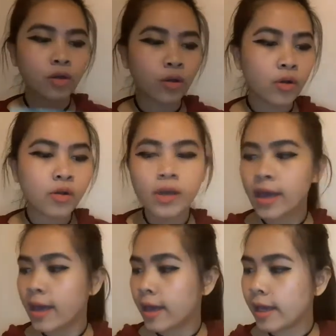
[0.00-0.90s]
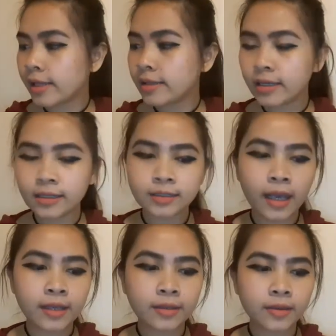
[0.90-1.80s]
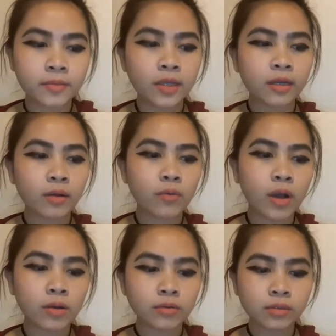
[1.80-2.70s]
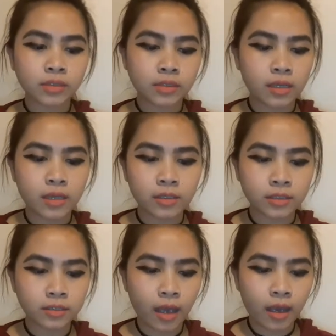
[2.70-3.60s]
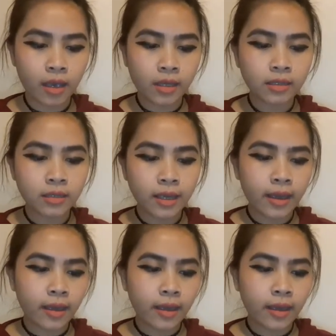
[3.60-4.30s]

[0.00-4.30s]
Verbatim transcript: So, and the next item na nakuha ko sa Yes Style